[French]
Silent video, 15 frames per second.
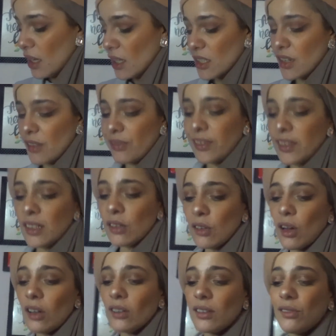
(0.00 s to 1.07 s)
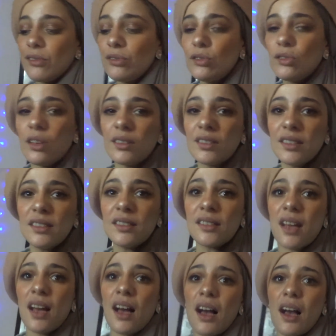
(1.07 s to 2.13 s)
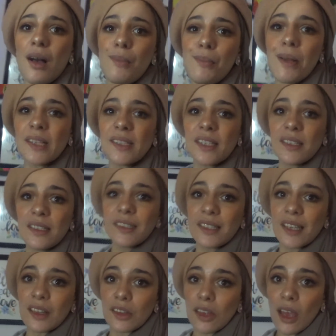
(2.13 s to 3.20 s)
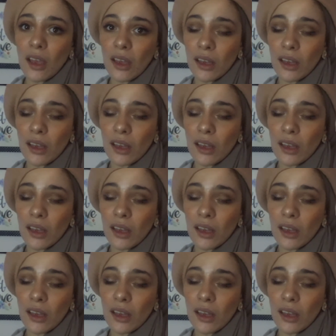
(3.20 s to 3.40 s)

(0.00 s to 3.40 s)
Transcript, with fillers: J'ai fini le rendez-vous du dentiste à passer 17h,